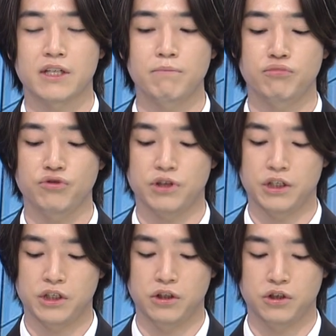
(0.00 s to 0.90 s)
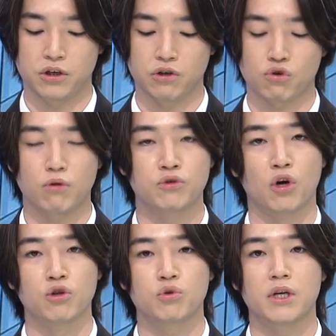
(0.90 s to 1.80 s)
3분기의 실적이 조금
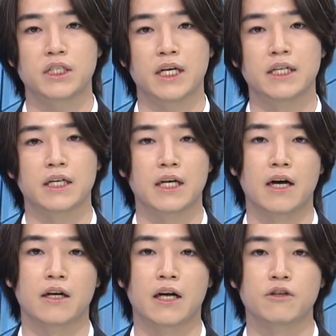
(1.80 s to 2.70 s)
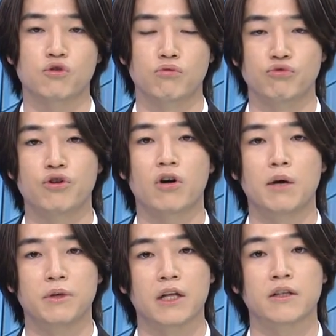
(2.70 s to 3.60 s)
저조하지 않을까라는 조금
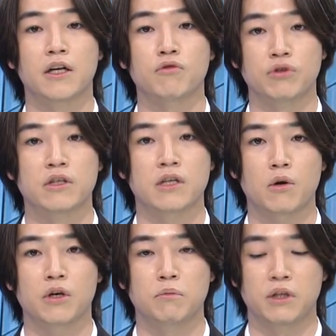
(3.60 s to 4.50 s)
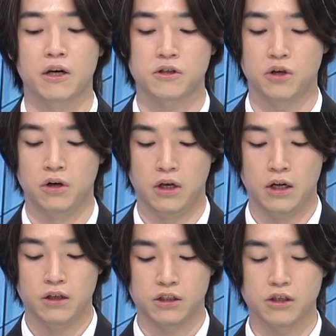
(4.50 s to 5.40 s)
우려감이 나타나고 있는 상황입니다. 그래서
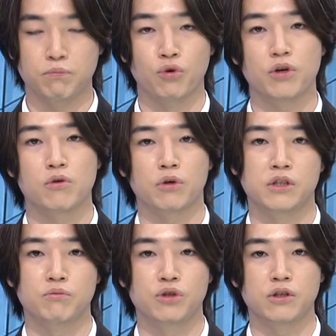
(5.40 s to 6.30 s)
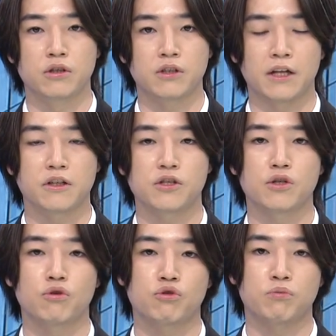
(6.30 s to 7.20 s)
지금 보유하고 계신 분들은
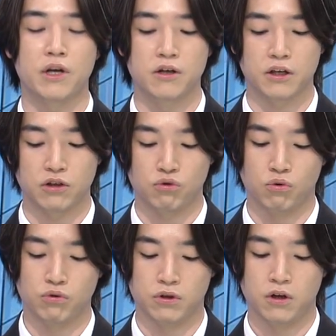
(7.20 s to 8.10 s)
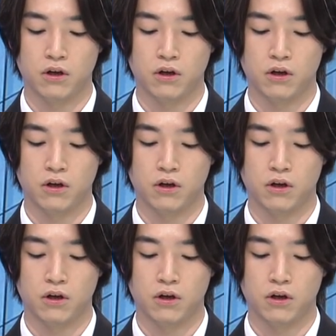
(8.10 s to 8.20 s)
단기성으로 좀 대응하기는 좋은